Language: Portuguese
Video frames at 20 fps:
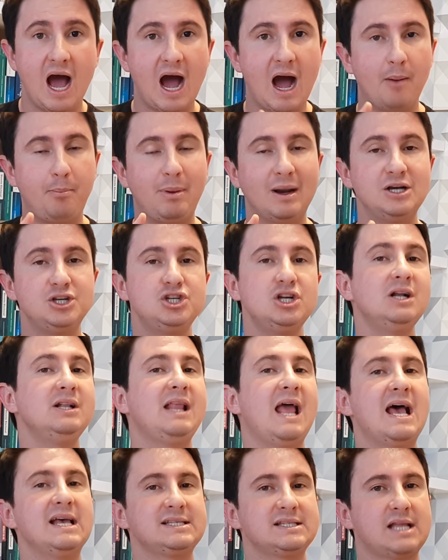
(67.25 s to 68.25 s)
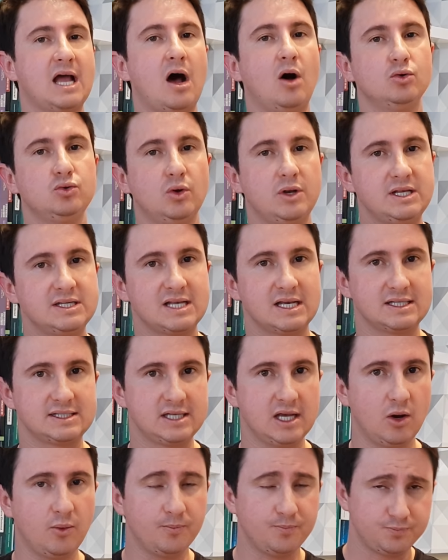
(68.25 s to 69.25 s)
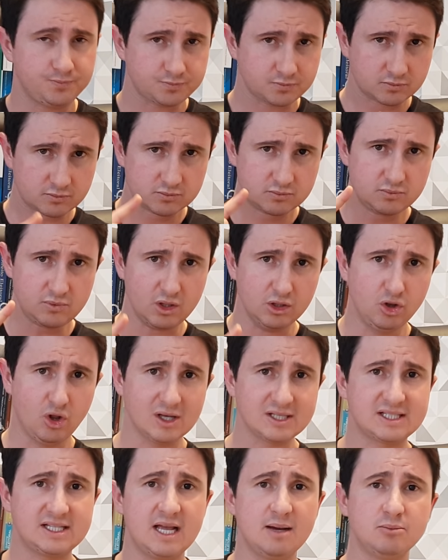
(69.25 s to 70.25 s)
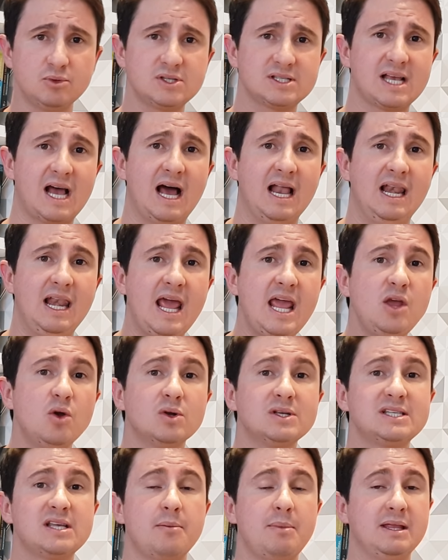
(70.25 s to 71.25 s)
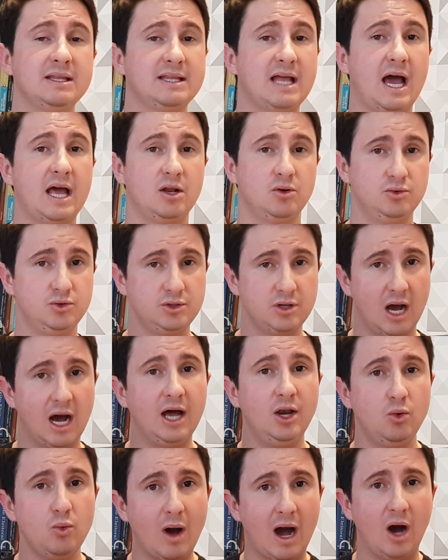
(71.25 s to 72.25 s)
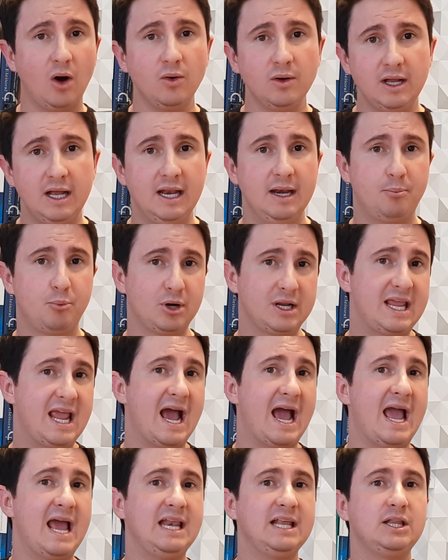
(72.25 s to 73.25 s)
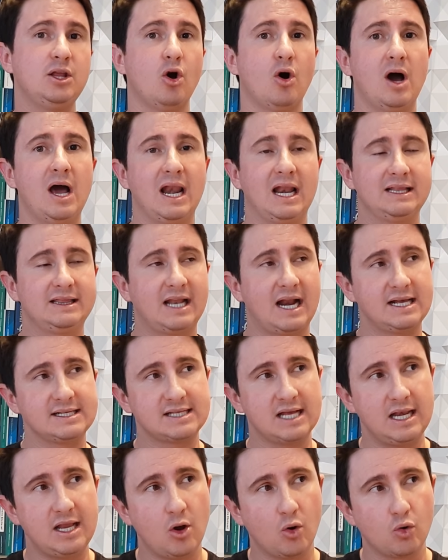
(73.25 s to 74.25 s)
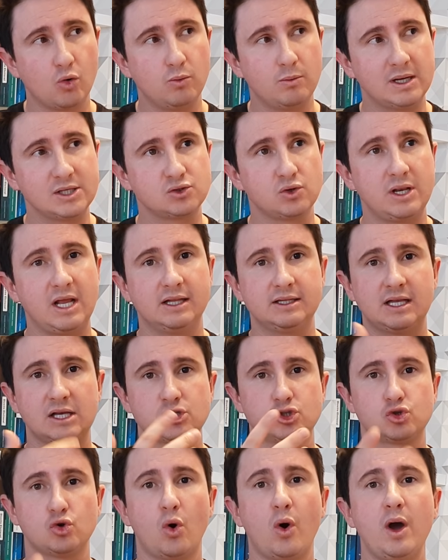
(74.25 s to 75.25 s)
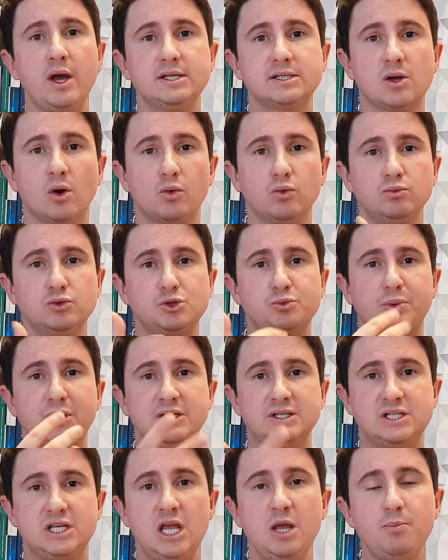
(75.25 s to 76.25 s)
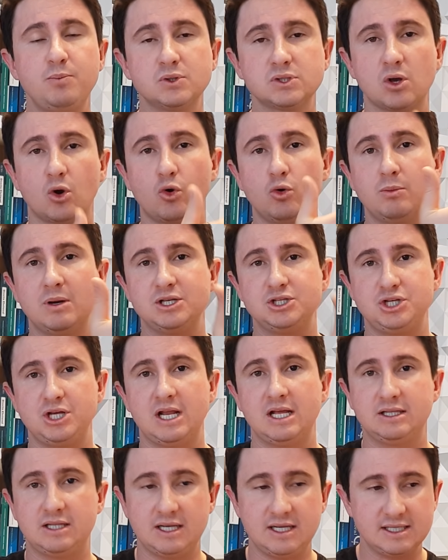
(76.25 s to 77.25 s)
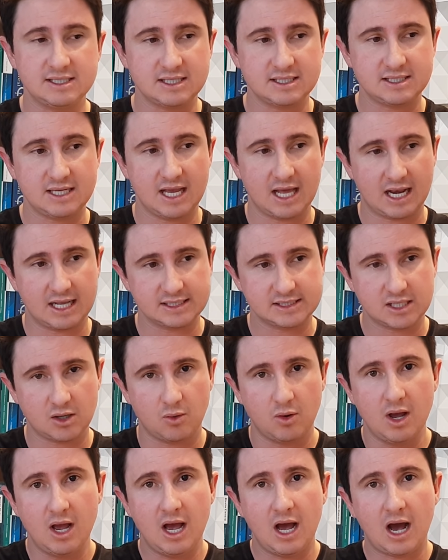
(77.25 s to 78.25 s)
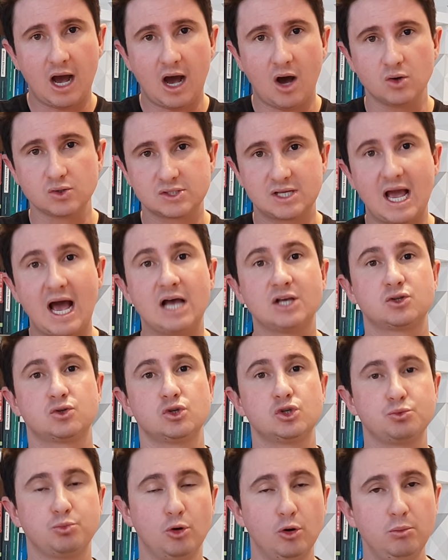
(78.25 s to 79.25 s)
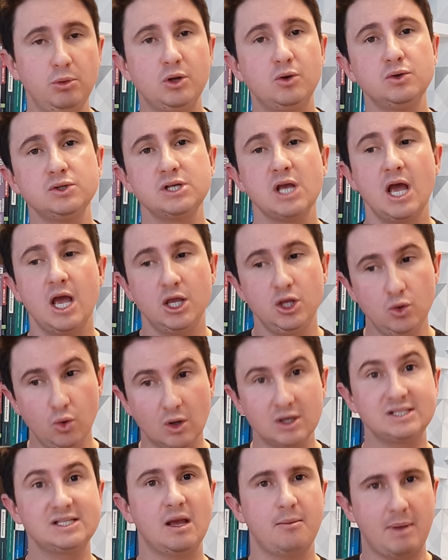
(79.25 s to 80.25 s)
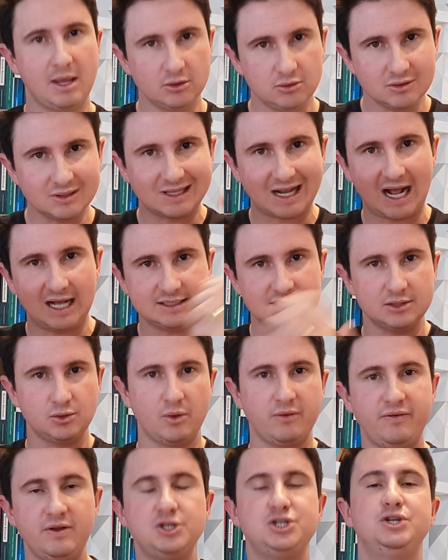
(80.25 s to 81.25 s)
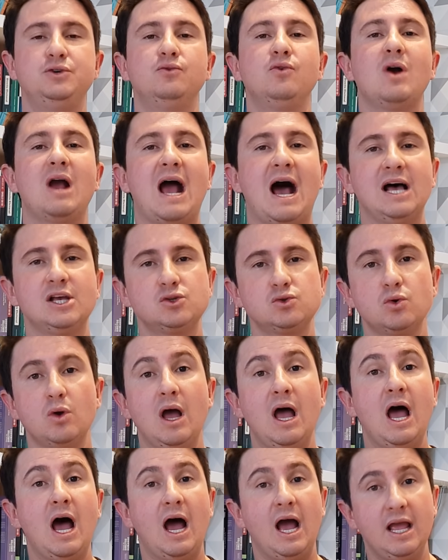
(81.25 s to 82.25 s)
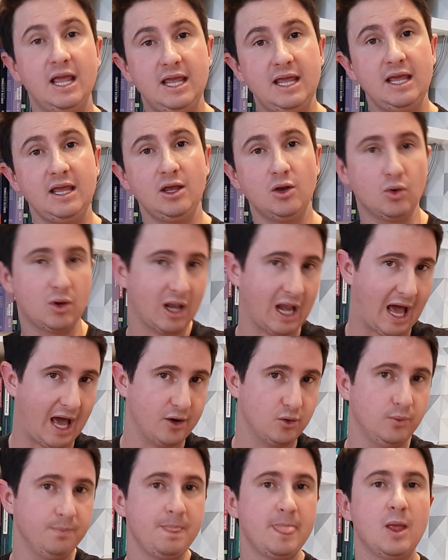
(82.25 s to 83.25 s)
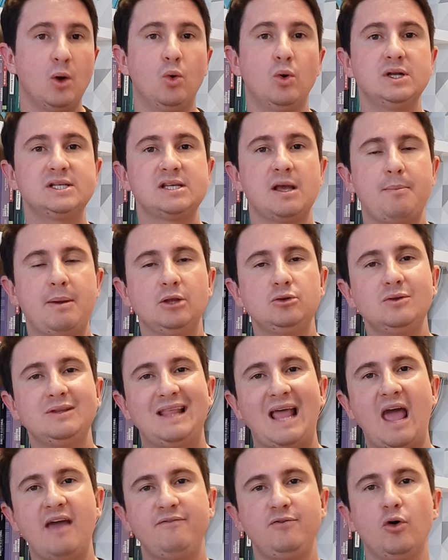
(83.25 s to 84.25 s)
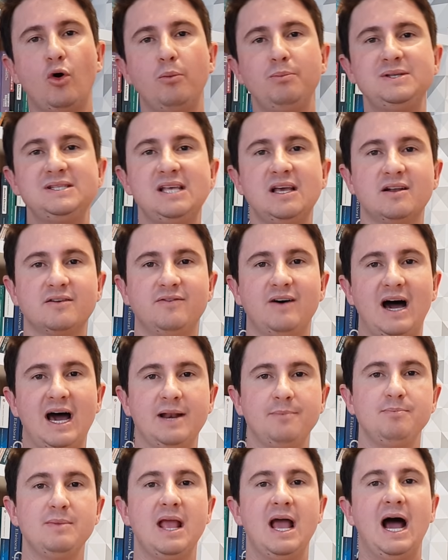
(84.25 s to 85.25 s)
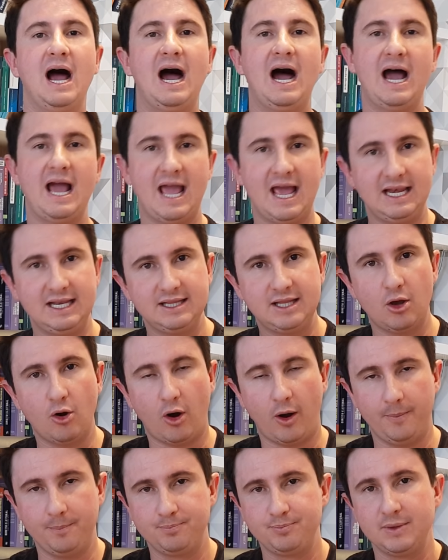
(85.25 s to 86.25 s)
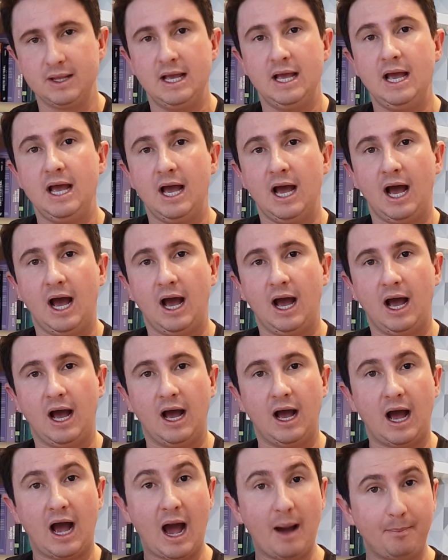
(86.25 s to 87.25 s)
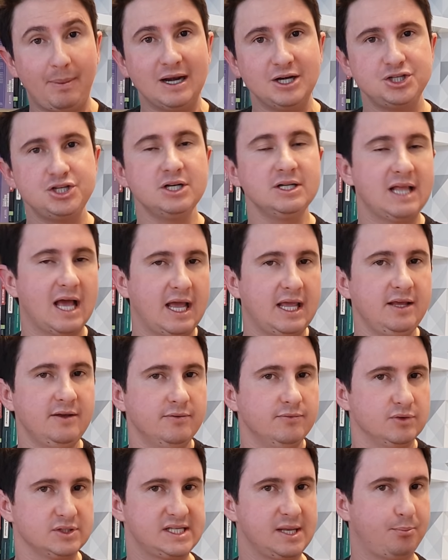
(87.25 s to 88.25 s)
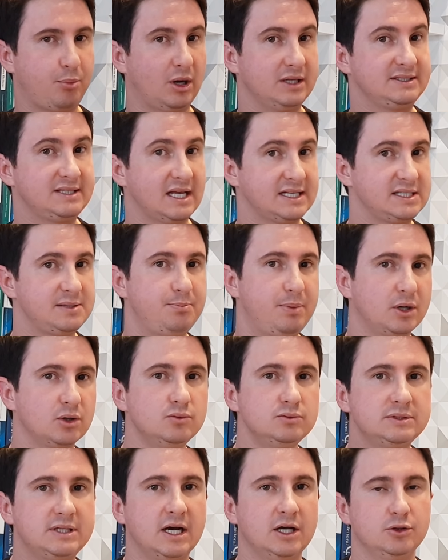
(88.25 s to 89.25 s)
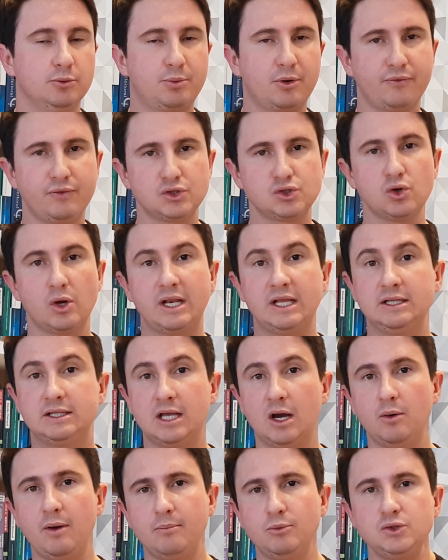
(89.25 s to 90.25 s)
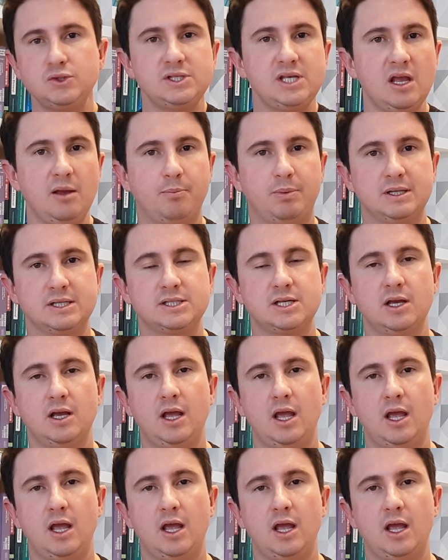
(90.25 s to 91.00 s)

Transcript: A partir desta autorização, nós temos a lei orçamentária anual, porque a LDO ela traz ali algumas orientações, alguns princípios, algumas diretrizes em relação aos gastos públicos e o orçamento trata do efetivo gasto e, claro, o orçamento deve observar a LDO. A partir daí, você pode estar se perguntando, professor, então é muito simples.